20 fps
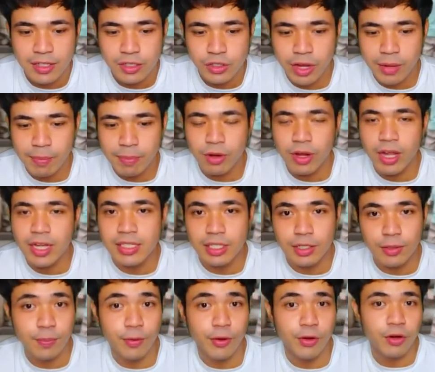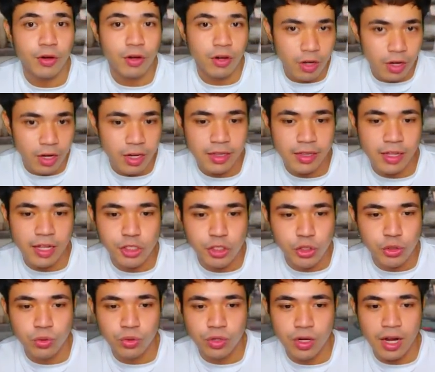So yan po guys, ito po yung current na
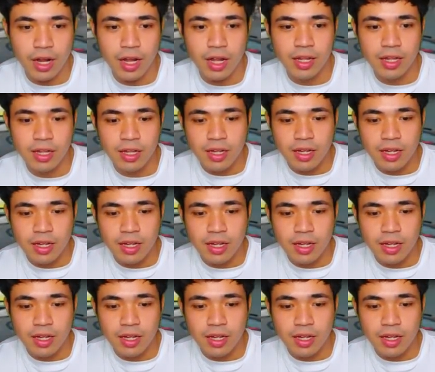itsura